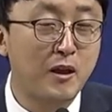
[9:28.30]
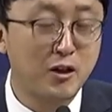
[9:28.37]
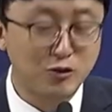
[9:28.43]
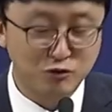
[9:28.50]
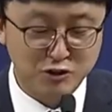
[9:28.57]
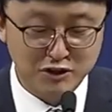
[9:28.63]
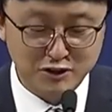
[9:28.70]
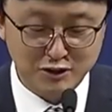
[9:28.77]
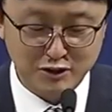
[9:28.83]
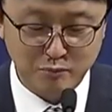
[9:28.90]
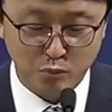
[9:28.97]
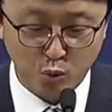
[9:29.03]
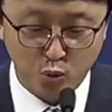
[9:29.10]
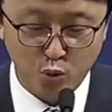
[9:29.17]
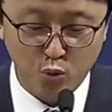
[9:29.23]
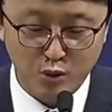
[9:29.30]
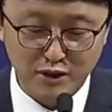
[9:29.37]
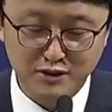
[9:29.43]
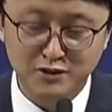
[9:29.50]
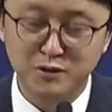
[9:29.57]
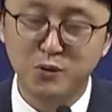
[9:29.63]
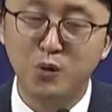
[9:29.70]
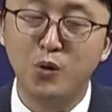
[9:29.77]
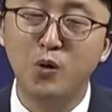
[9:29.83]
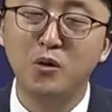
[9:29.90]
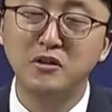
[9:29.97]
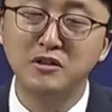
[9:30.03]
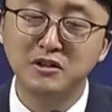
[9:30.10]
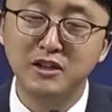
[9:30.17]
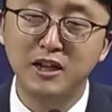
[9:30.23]
우리를 보호하시고
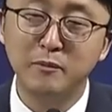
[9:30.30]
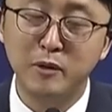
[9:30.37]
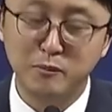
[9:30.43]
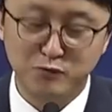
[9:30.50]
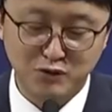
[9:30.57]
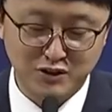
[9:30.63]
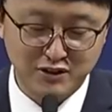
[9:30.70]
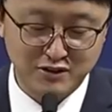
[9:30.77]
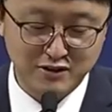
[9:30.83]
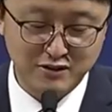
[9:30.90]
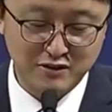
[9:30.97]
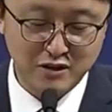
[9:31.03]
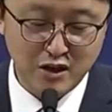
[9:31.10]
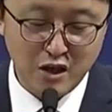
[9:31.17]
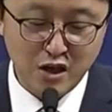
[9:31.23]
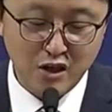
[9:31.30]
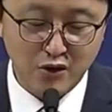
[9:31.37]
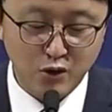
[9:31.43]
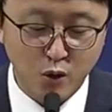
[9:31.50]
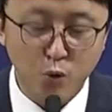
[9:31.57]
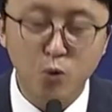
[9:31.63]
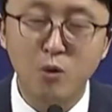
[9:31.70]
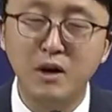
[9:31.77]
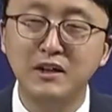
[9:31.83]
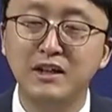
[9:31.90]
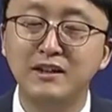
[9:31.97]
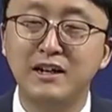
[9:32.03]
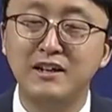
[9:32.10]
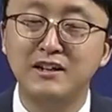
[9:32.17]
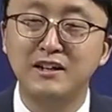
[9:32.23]
은혜 베푸시는 여호와의
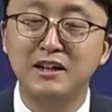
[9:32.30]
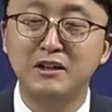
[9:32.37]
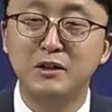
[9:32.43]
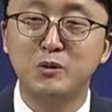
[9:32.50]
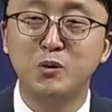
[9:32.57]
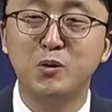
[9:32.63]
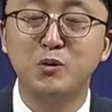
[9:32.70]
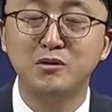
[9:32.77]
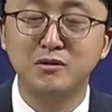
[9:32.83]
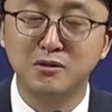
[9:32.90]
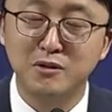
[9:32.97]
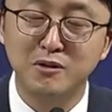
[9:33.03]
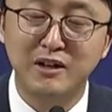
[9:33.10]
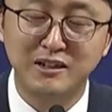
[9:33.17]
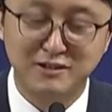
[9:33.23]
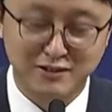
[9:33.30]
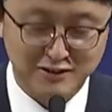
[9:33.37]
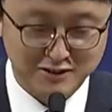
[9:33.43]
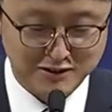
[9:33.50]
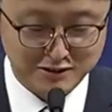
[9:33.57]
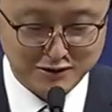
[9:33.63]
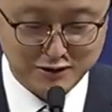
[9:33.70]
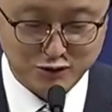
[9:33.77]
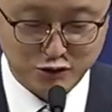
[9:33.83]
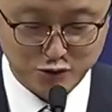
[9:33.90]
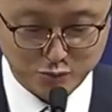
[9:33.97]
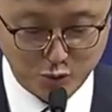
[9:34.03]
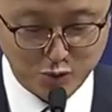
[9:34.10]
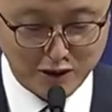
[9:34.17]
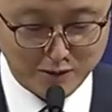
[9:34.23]
날개 아래로 들어가시기를
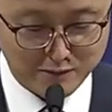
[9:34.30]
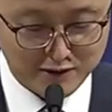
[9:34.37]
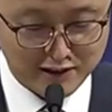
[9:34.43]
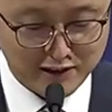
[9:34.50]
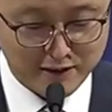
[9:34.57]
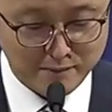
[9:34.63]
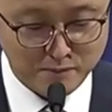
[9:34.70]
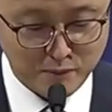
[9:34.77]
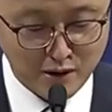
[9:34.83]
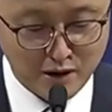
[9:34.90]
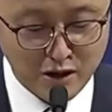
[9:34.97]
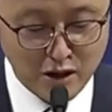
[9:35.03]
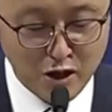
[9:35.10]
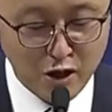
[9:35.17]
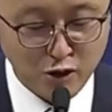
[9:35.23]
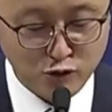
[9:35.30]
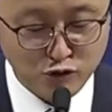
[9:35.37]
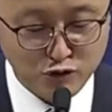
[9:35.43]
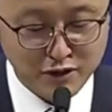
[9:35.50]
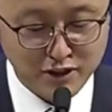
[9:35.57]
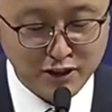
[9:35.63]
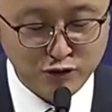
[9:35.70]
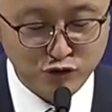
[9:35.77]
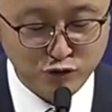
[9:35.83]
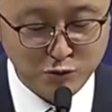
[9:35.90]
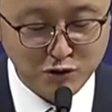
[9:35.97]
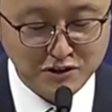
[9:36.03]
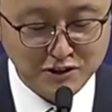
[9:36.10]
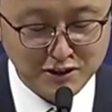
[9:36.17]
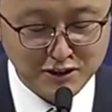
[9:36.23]
축복합니다. 루 룻의 두
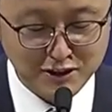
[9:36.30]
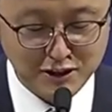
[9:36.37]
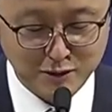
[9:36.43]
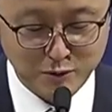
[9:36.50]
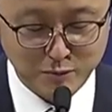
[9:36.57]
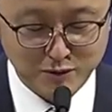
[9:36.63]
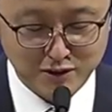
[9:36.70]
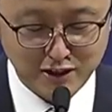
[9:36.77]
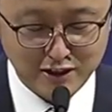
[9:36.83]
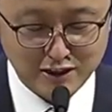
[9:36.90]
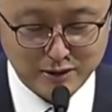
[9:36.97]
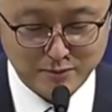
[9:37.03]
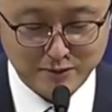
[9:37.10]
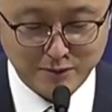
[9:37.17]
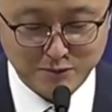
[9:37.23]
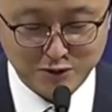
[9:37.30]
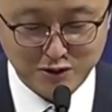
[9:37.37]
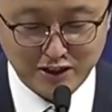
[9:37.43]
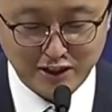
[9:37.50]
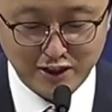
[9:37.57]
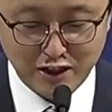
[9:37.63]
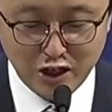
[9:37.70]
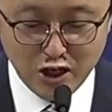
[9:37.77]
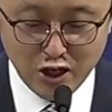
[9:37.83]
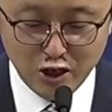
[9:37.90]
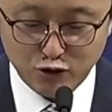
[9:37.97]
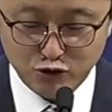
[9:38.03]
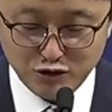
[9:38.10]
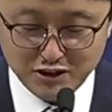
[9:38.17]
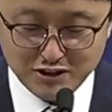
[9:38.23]
번째 대답입니다. 13절에
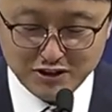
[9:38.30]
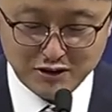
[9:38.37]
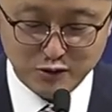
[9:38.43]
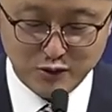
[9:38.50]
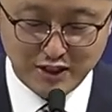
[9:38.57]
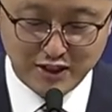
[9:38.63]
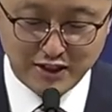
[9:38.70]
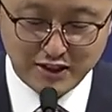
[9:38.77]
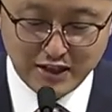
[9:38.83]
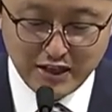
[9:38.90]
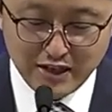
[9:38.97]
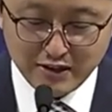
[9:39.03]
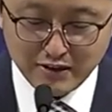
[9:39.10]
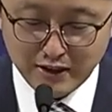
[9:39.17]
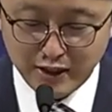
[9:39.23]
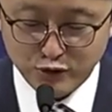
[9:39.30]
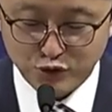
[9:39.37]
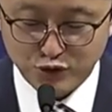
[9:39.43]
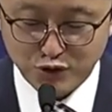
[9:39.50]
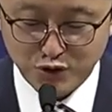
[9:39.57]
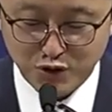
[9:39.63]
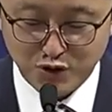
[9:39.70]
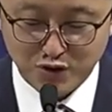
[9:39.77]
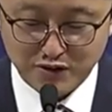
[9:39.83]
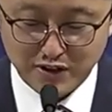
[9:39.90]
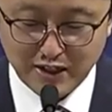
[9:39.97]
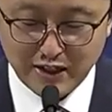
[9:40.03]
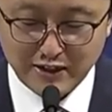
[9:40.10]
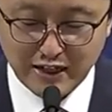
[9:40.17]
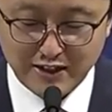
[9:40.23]
루시 이르되 내 주여
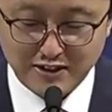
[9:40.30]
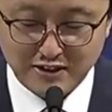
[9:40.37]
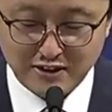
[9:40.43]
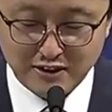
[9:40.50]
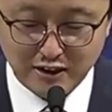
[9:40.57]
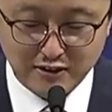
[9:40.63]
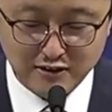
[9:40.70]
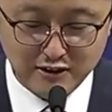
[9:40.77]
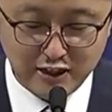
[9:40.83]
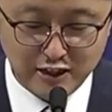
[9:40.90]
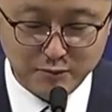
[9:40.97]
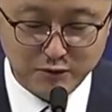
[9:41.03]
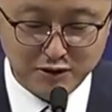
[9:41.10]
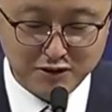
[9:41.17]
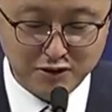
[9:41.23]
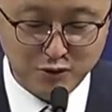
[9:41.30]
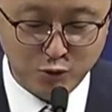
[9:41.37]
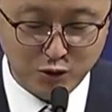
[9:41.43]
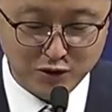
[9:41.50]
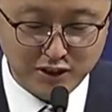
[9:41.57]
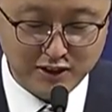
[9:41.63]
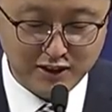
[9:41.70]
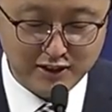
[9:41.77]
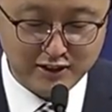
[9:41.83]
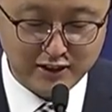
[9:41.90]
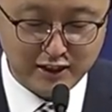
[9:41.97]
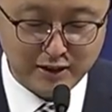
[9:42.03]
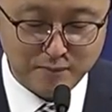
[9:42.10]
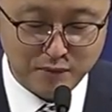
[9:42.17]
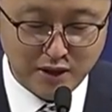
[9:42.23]
내가 당신께 은혜 있기를
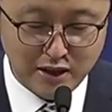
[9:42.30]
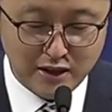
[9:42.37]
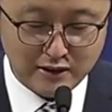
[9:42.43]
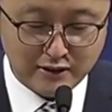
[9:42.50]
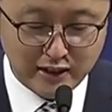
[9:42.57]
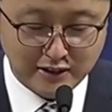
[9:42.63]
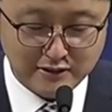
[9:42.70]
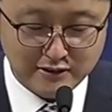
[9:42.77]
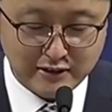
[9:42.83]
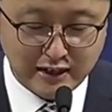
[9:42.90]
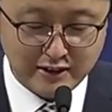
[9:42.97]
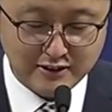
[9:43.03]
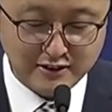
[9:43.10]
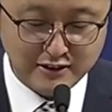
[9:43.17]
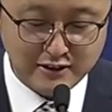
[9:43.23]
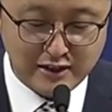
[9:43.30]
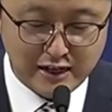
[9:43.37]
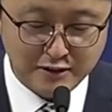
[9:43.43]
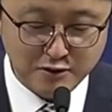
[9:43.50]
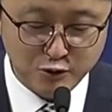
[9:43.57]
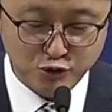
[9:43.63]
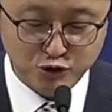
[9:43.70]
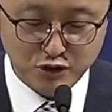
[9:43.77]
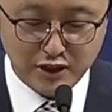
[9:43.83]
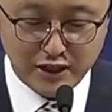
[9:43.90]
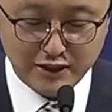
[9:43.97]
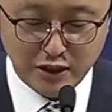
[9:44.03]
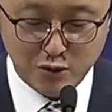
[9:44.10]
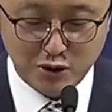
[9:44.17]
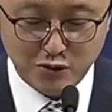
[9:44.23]
원하나이다. 나는 당신의 하녀 중에
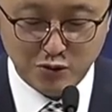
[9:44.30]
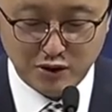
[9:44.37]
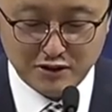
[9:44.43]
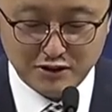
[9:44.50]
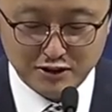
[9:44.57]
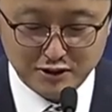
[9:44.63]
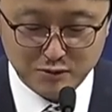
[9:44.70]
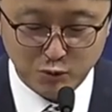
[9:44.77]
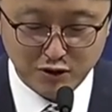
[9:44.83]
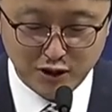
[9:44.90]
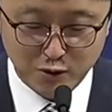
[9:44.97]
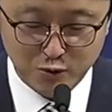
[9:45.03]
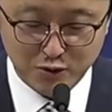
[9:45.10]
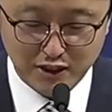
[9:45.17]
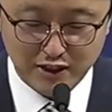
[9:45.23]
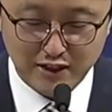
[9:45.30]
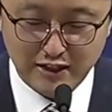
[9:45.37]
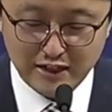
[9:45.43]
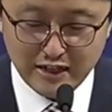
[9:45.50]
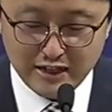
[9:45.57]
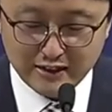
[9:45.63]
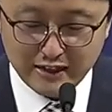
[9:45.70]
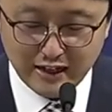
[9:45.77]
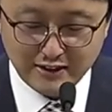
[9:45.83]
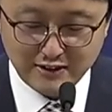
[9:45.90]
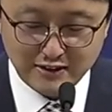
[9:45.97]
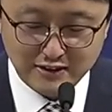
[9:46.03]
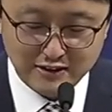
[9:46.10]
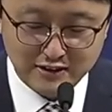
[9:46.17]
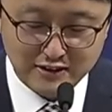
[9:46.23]
하나와도 같지 못하오나
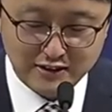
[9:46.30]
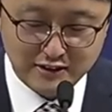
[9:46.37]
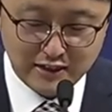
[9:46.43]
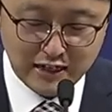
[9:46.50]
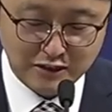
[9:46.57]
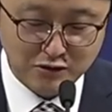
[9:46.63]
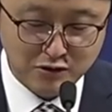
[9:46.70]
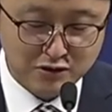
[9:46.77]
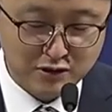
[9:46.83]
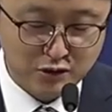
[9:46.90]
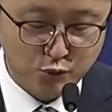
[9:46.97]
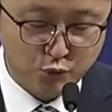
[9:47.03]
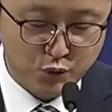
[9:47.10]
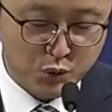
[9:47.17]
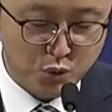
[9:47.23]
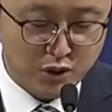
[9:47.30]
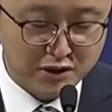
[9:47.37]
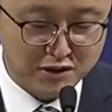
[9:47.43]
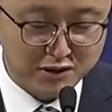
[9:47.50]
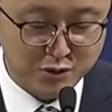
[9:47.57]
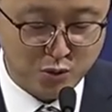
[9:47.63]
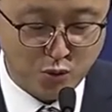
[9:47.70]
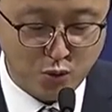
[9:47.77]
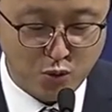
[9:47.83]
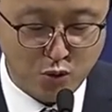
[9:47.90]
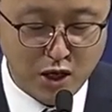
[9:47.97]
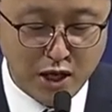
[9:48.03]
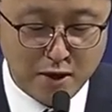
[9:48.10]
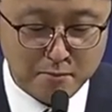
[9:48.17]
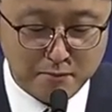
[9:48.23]
당신이 이 하녀를 위로하시고
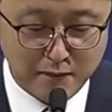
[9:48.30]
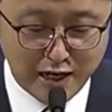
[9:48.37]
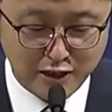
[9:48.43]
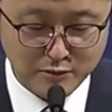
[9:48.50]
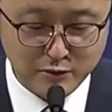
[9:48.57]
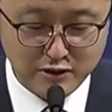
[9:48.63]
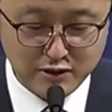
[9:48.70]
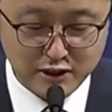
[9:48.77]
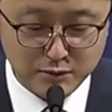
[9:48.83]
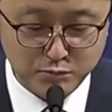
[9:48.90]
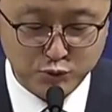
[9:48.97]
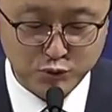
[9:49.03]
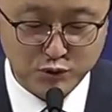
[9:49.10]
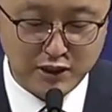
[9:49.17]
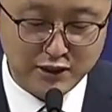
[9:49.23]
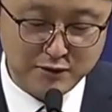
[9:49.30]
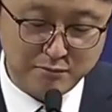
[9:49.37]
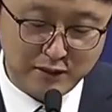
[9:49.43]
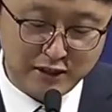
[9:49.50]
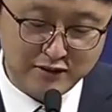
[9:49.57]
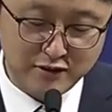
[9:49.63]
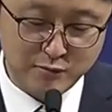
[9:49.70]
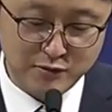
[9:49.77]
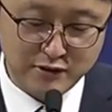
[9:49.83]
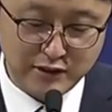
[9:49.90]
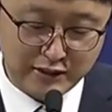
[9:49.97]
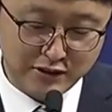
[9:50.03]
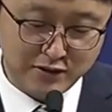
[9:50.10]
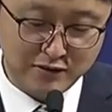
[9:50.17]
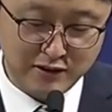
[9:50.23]
마음을 기쁘게 하는 말씀을
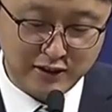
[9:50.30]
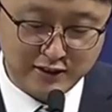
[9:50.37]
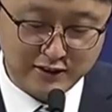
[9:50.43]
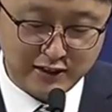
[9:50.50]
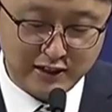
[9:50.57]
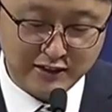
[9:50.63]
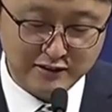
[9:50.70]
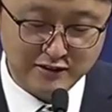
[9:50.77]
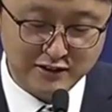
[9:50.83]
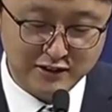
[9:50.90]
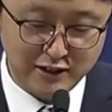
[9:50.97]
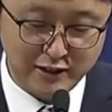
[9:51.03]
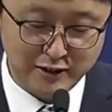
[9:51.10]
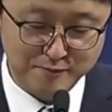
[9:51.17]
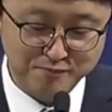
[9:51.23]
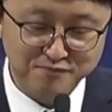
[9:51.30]
하셨나이다 하는지라.